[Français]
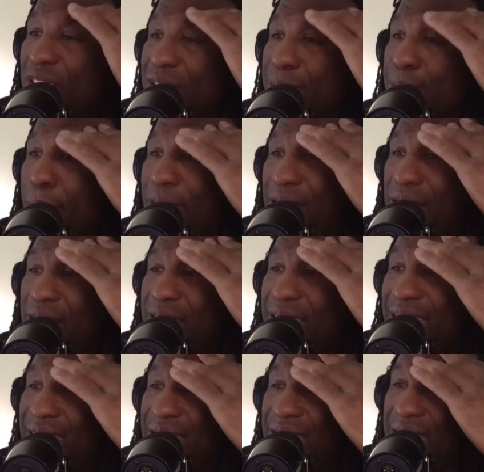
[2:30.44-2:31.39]
a en ce moment avec le
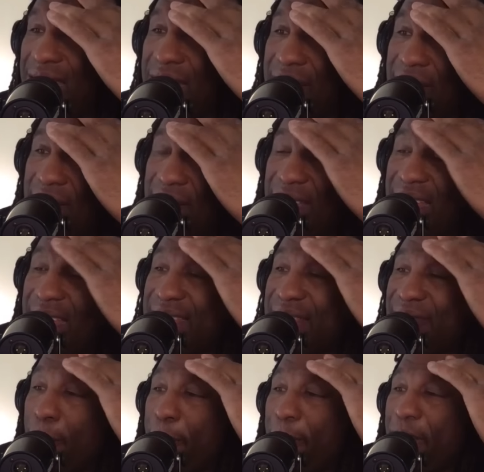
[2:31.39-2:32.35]
Lightning. Est-ce qu'il
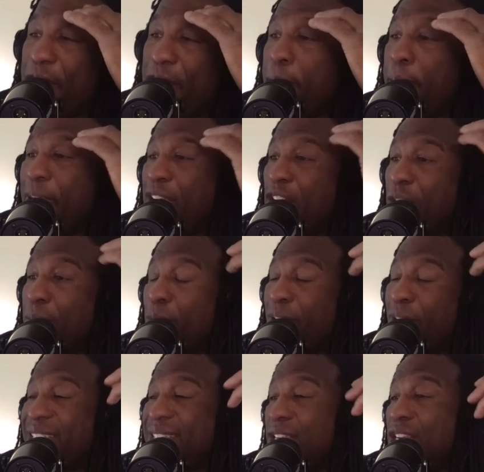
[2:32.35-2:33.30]
va prendre un pay pour
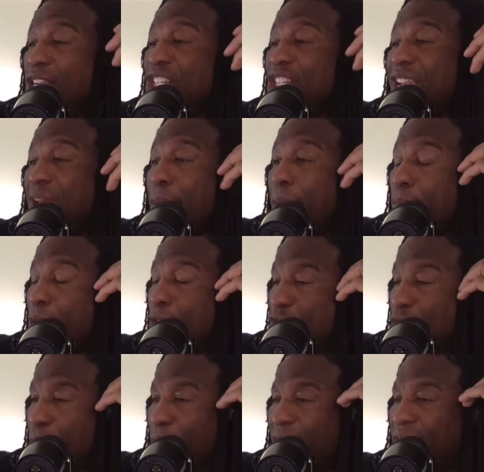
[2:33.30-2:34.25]
rester là? Je serais même pas
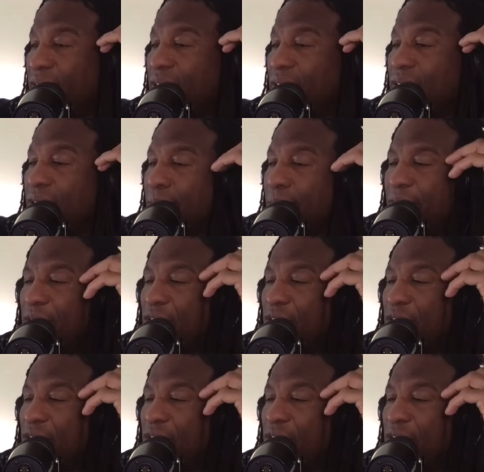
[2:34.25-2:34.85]
surpris. Mais